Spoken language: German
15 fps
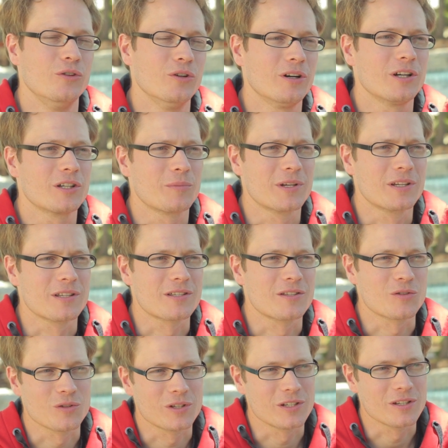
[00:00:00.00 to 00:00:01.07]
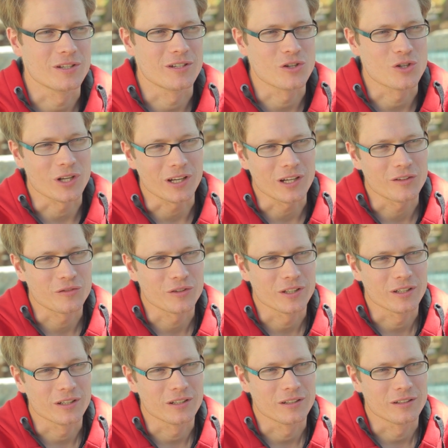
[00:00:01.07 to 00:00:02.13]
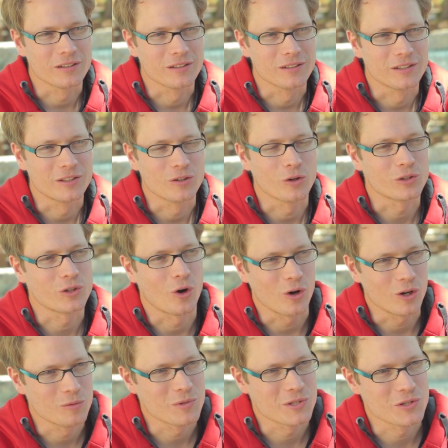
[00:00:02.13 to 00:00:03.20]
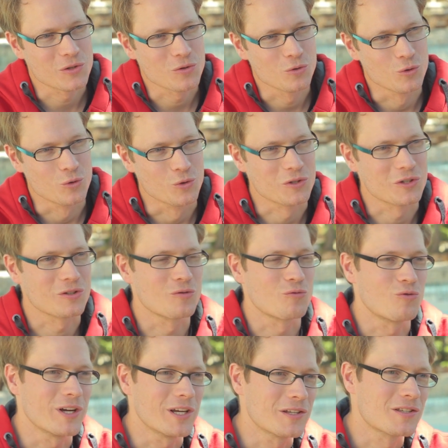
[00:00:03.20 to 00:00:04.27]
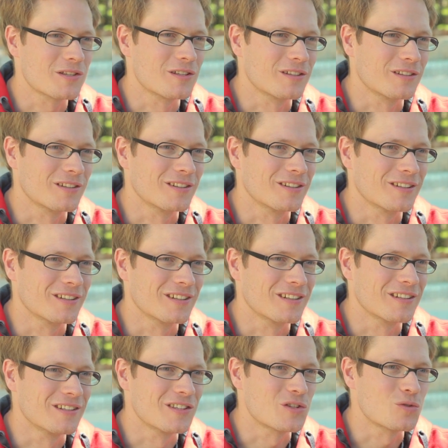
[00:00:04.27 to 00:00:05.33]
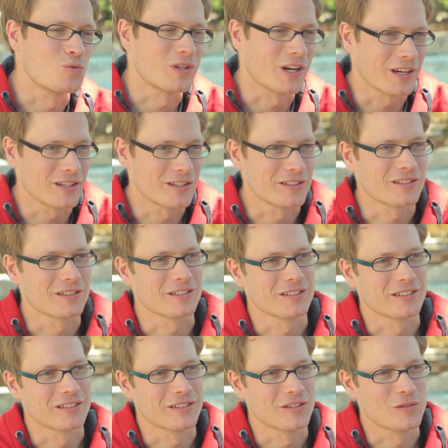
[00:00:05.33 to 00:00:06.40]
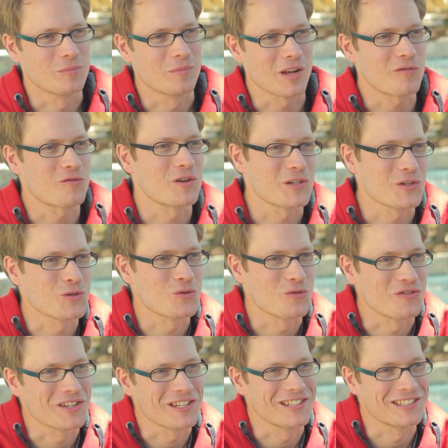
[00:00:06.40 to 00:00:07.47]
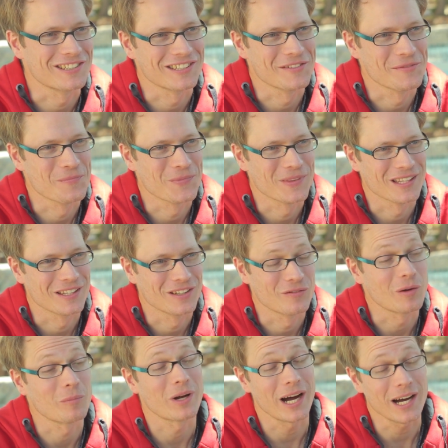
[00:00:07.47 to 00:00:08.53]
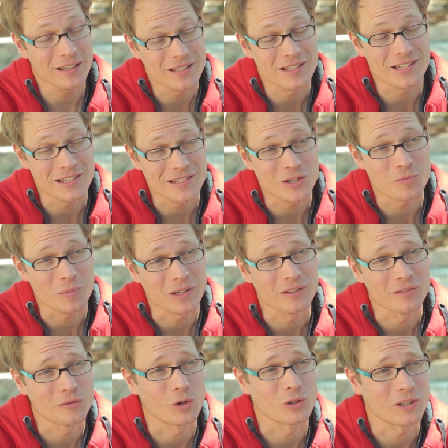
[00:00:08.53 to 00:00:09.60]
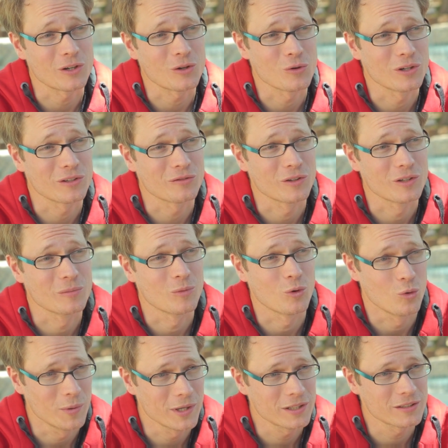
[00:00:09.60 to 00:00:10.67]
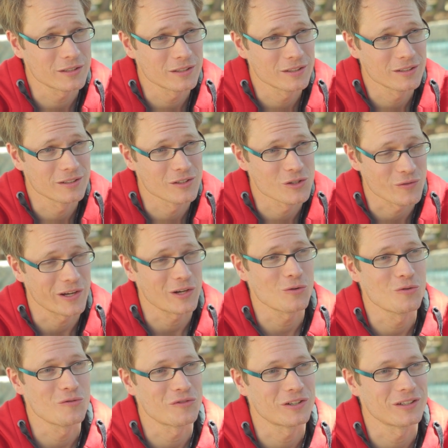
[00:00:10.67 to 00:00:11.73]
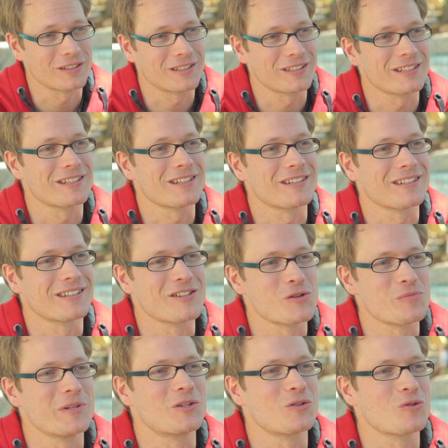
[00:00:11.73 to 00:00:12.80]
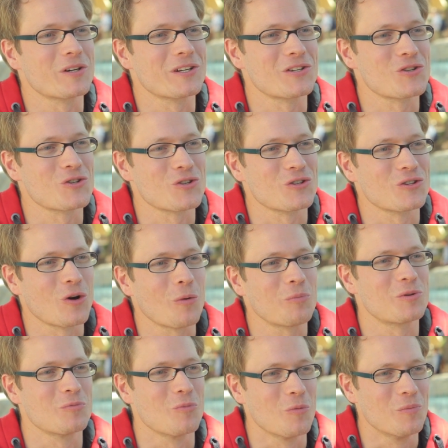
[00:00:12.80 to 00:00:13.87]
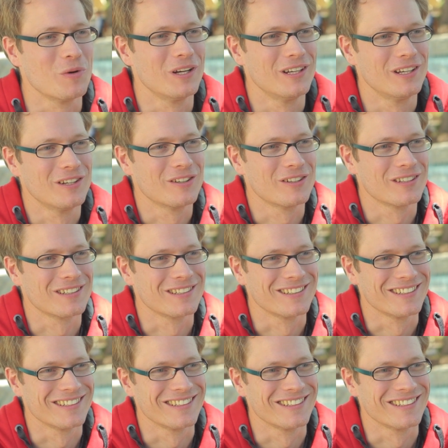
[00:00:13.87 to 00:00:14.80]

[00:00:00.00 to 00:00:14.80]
Ja, ich meine, das sind so die, die Standardfehler. Äh, die Leute callen ein bisschen zu loose, raisen äh, zu tight, äh, bluff raisen zu wenig. Äh, wir haben gerade einen sehr, sehr spannenden Vortrag gehört von dem Robert äh, Schweigelhöfer, der spieltheoretische Optimum äh,